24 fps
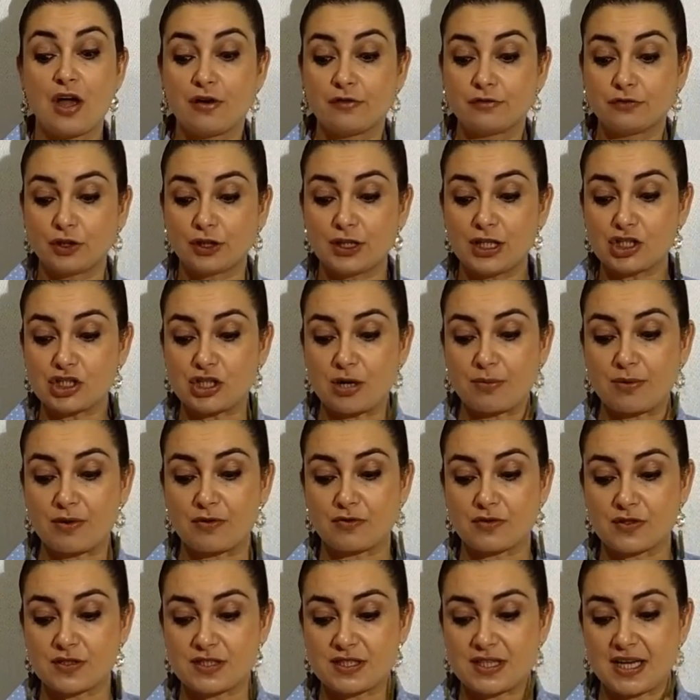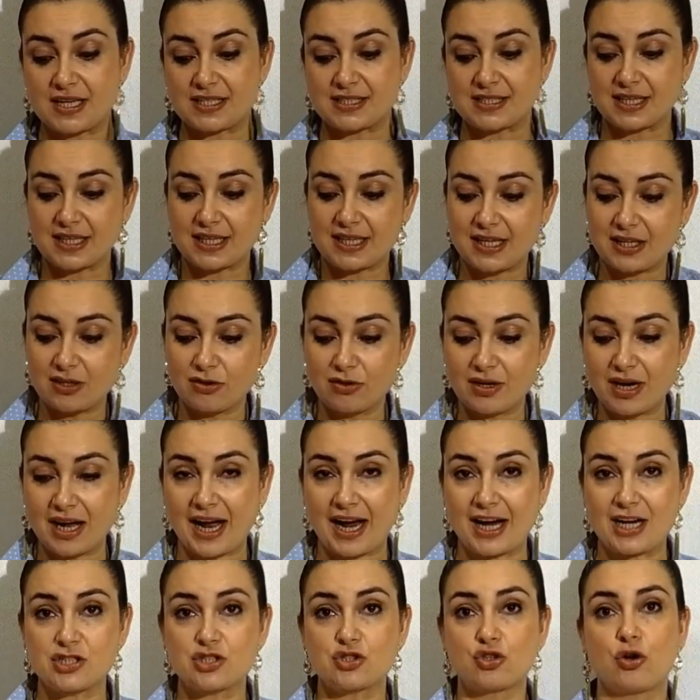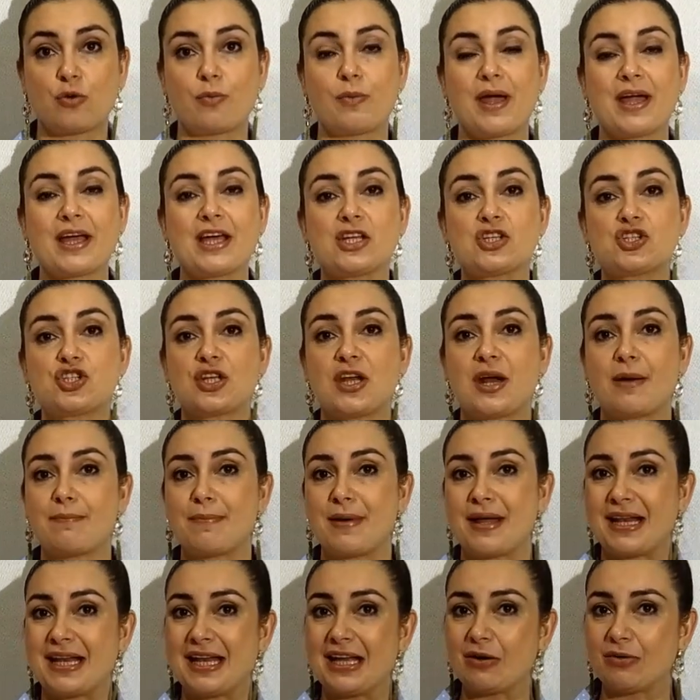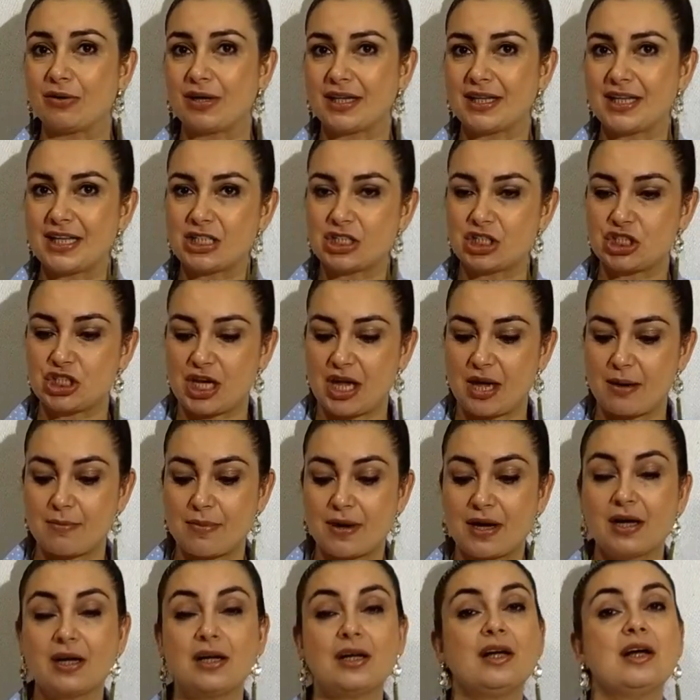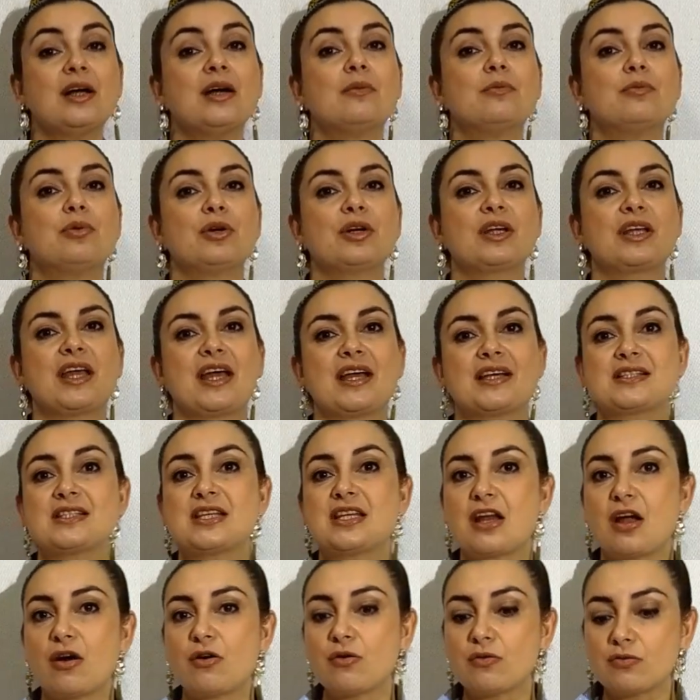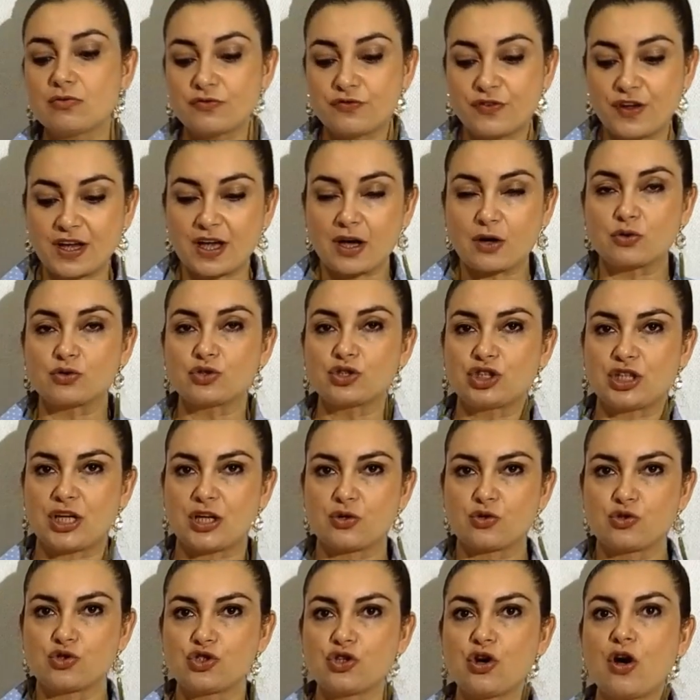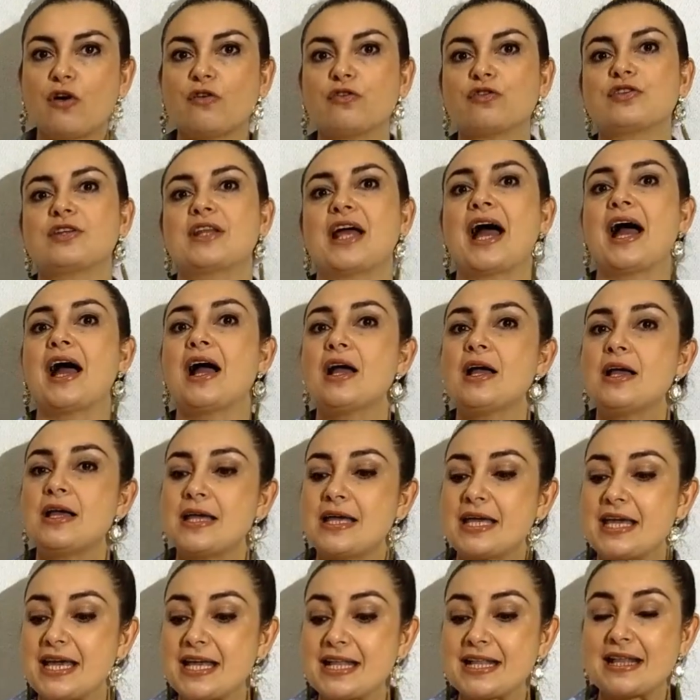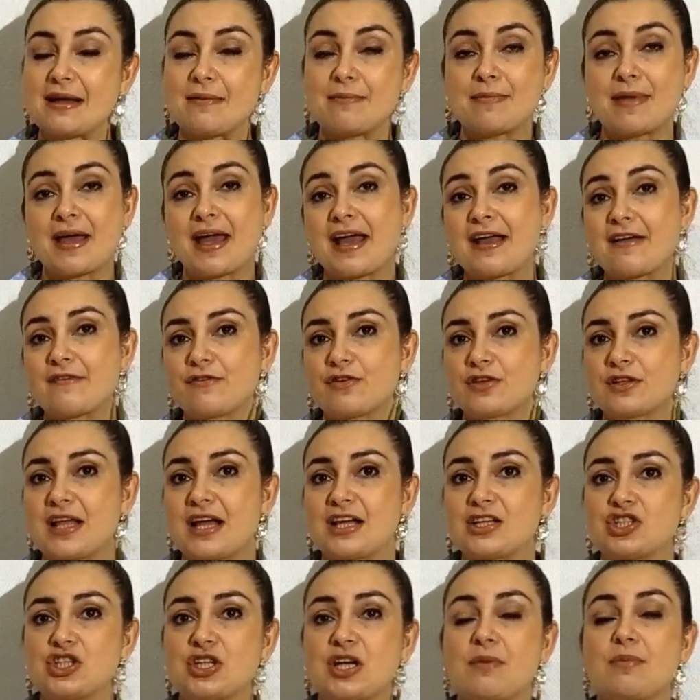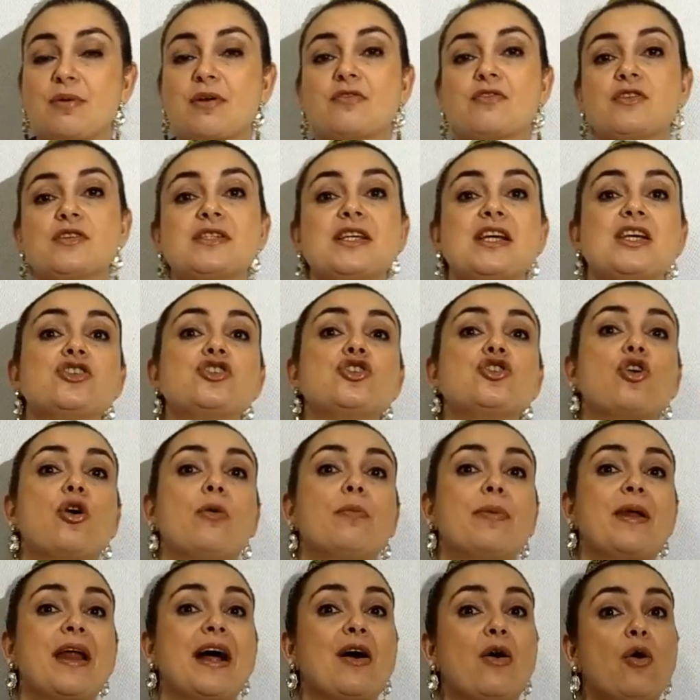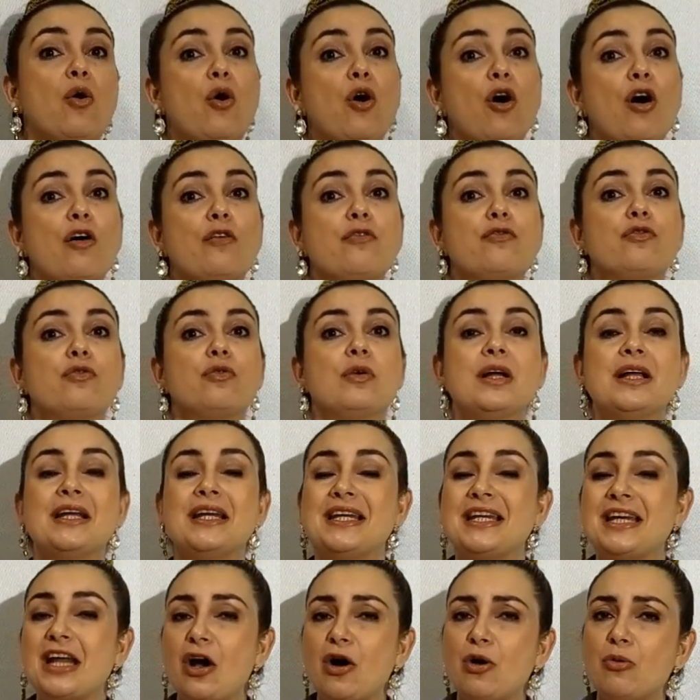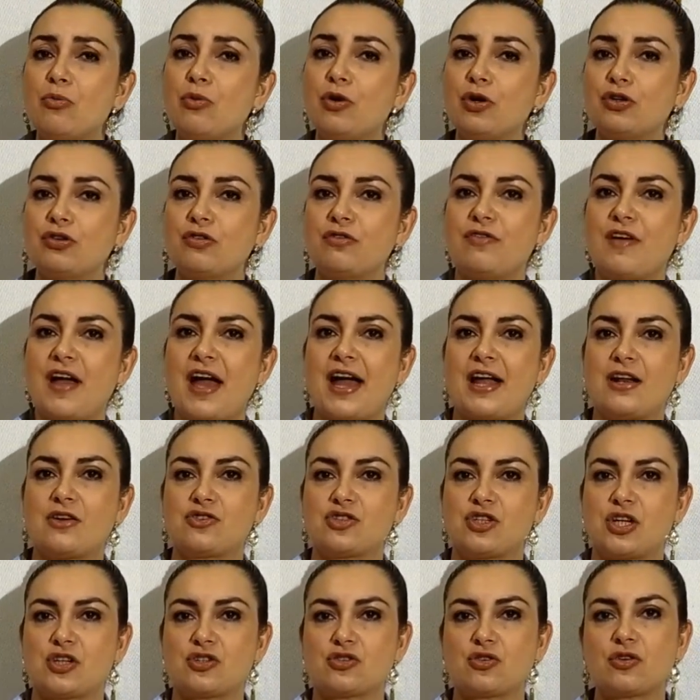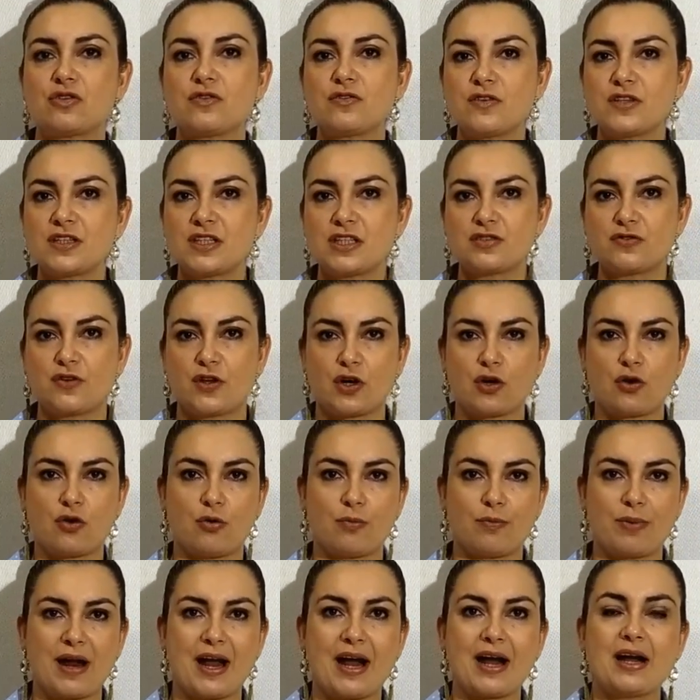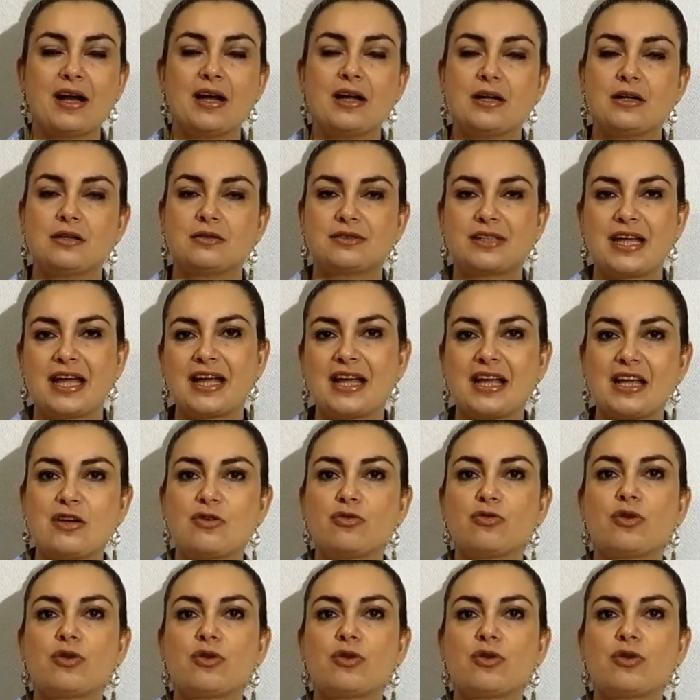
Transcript: Vou deixar para vocês aqui no card como é que tira a película da gema porque senão fica com cheiro de ovo, tá? E também vou dar a dica para vocês de comprar ovo não muito velho, gente. Quando vocês forem comprar, tenham um